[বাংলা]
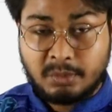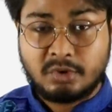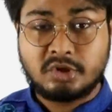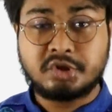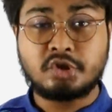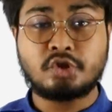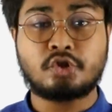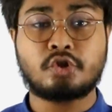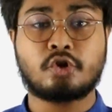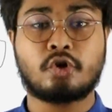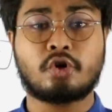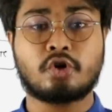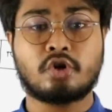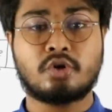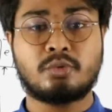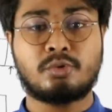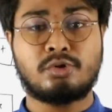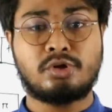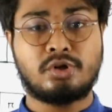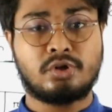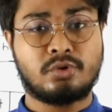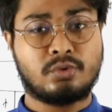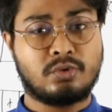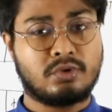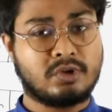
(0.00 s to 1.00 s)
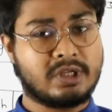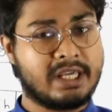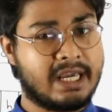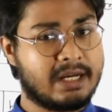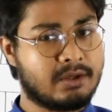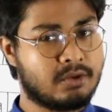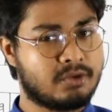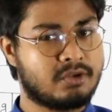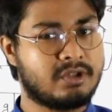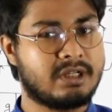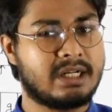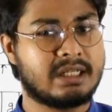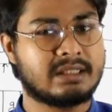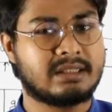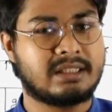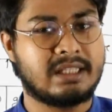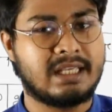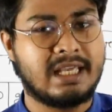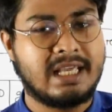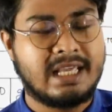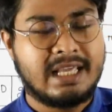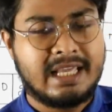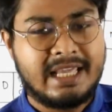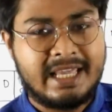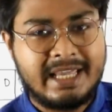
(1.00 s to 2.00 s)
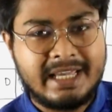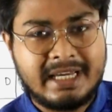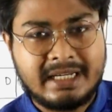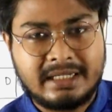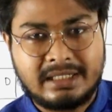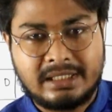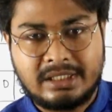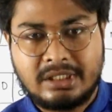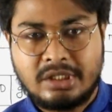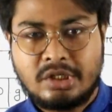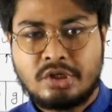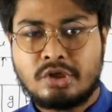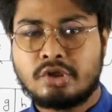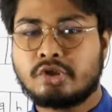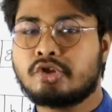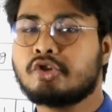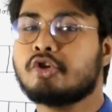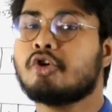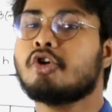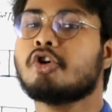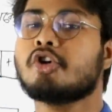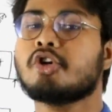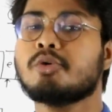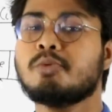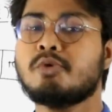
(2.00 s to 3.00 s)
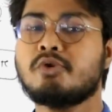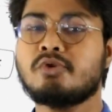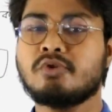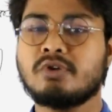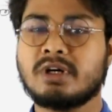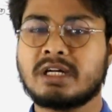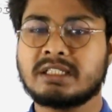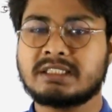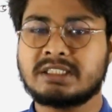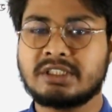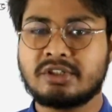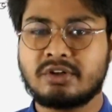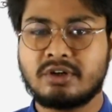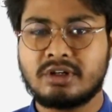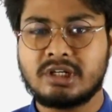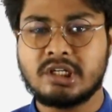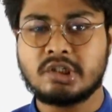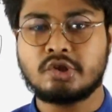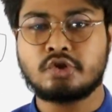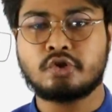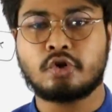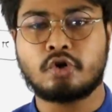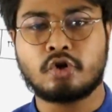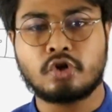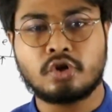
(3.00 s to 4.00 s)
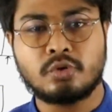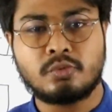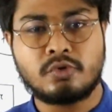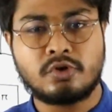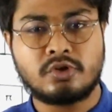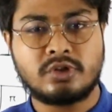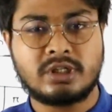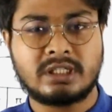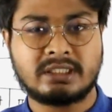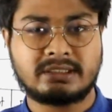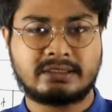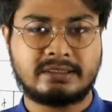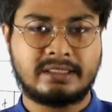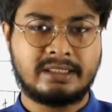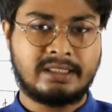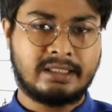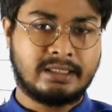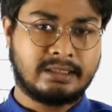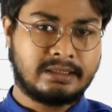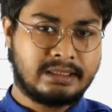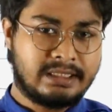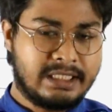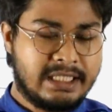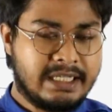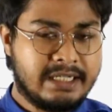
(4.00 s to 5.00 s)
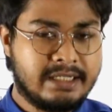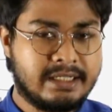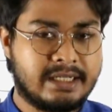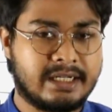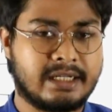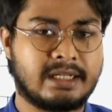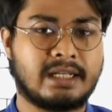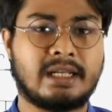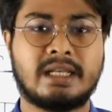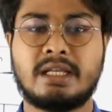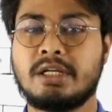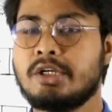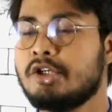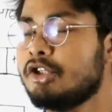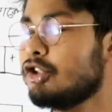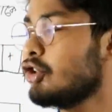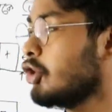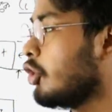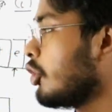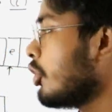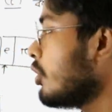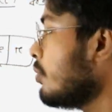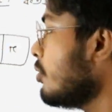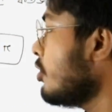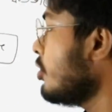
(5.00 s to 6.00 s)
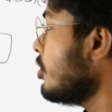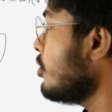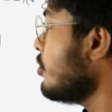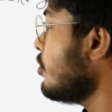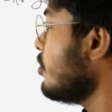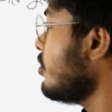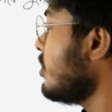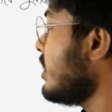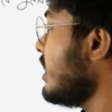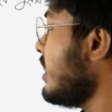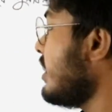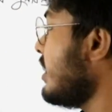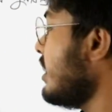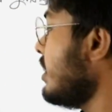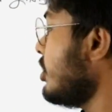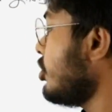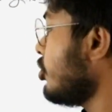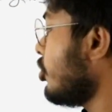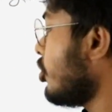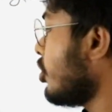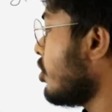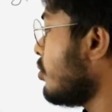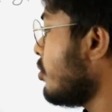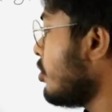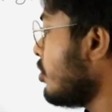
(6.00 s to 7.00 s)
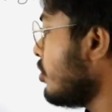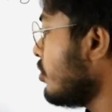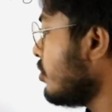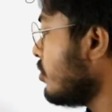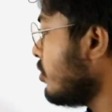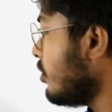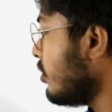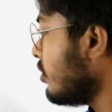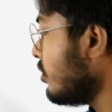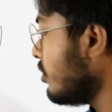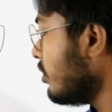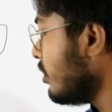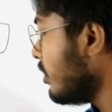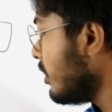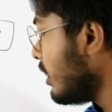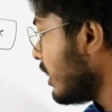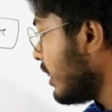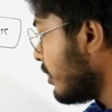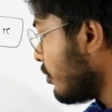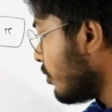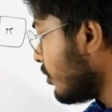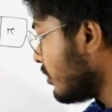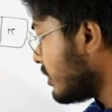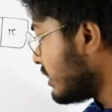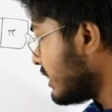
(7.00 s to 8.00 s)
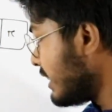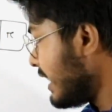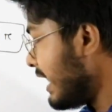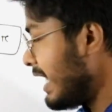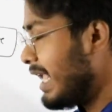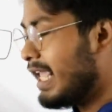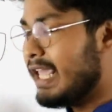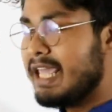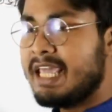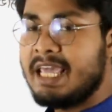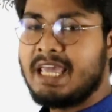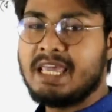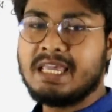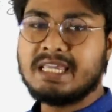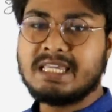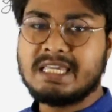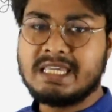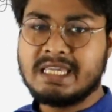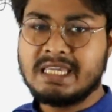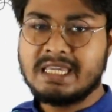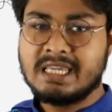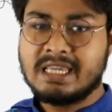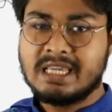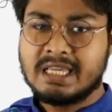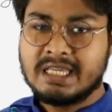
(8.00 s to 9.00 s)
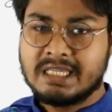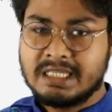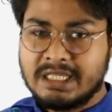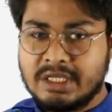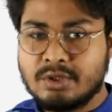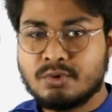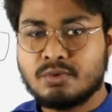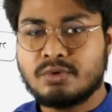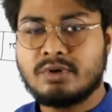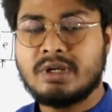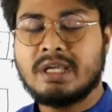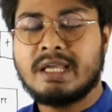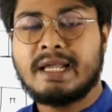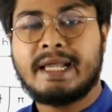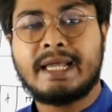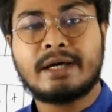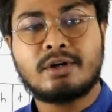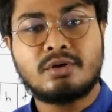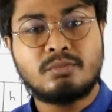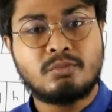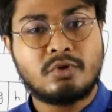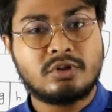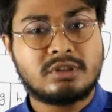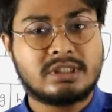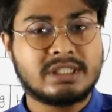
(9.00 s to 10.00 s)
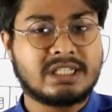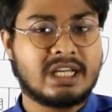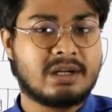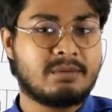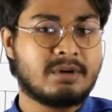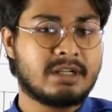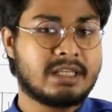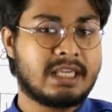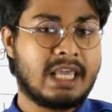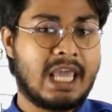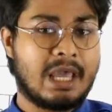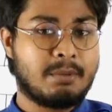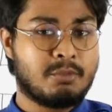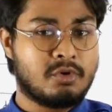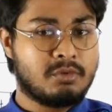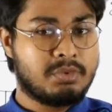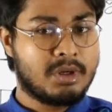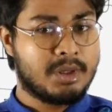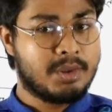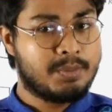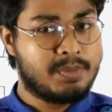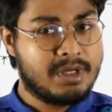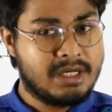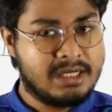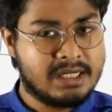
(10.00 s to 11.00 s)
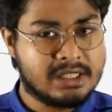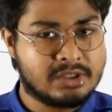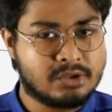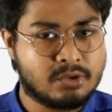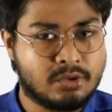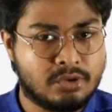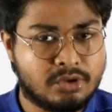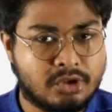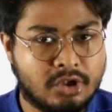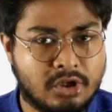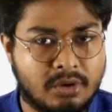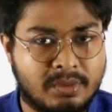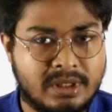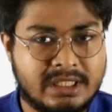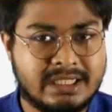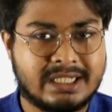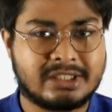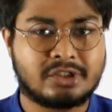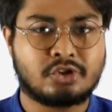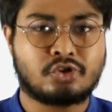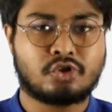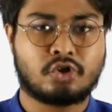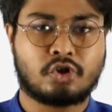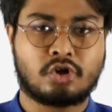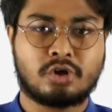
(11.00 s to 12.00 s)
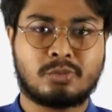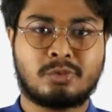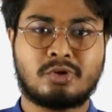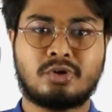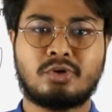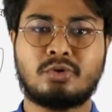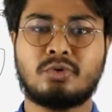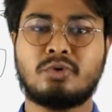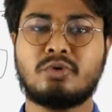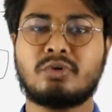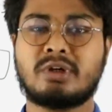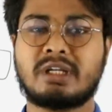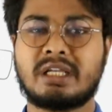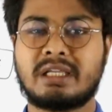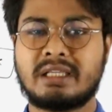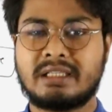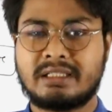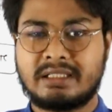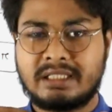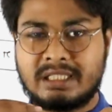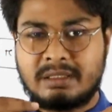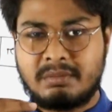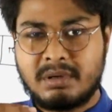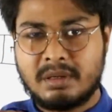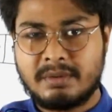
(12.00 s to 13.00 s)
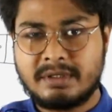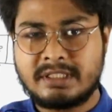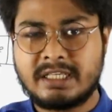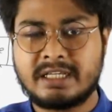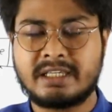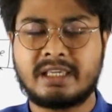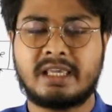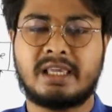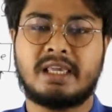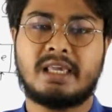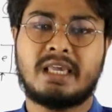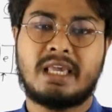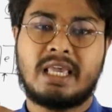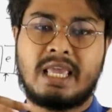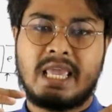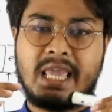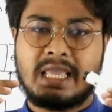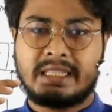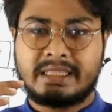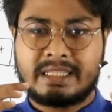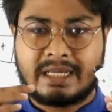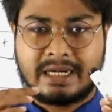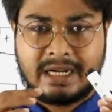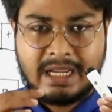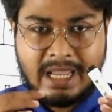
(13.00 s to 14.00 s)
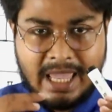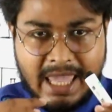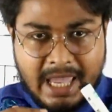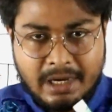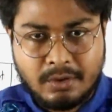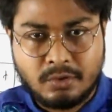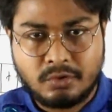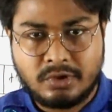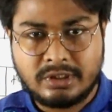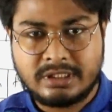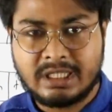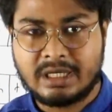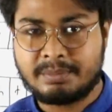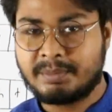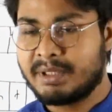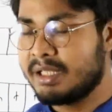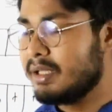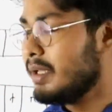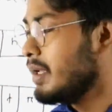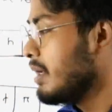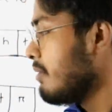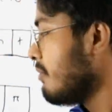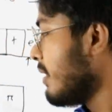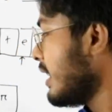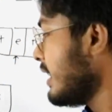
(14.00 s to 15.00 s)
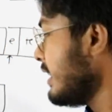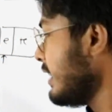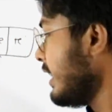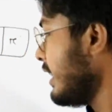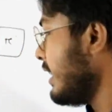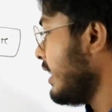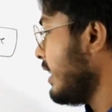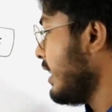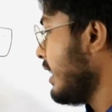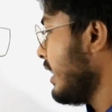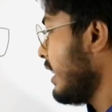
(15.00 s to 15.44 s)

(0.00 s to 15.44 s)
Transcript: বলছে স্বরবর্ণগুলোকে একত্রে রাখতে এখানে স্বরবর্ণ আছে কয়টা স্বরবর্ণ আছে তিনটা স্বরবর্ণগুলো কি কি স্বরবর্ণ হলো হচ্ছে এ ই ইউ এখন বলছে কি আমাকে এমনভাবে বিন্যাস করতে হবে যাতে স্বরবর্ণগুলো কিভাবে থাকে তারা একত্রে থাকবে মানে কি